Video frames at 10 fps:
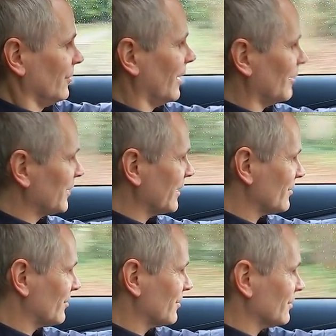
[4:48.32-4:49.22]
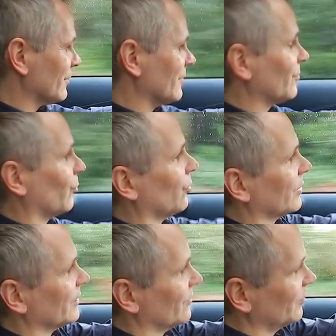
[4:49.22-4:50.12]
Wir haben jetzt
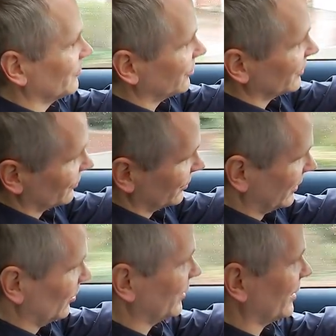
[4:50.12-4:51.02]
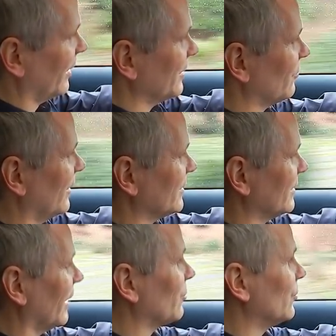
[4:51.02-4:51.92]
247 km
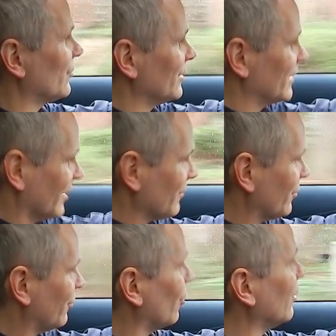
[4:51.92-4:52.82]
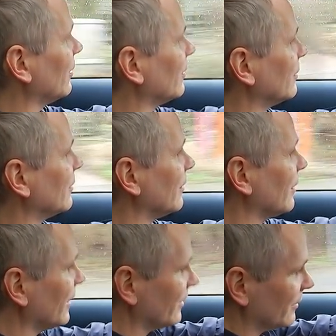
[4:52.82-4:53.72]
Reichweite. Der Akku ist nicht ganz voll.
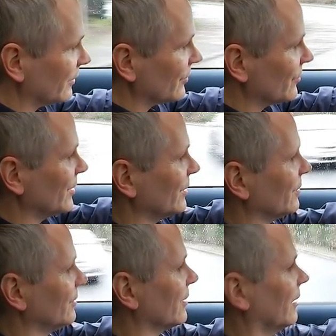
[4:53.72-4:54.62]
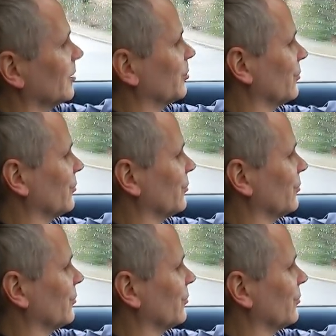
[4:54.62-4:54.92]
Leider sehe ich hier keine